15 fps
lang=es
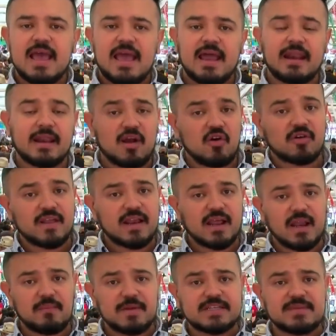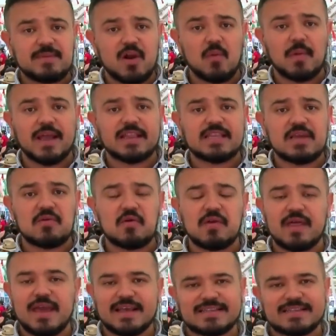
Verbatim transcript: Eh, recordar que el principal objetivo de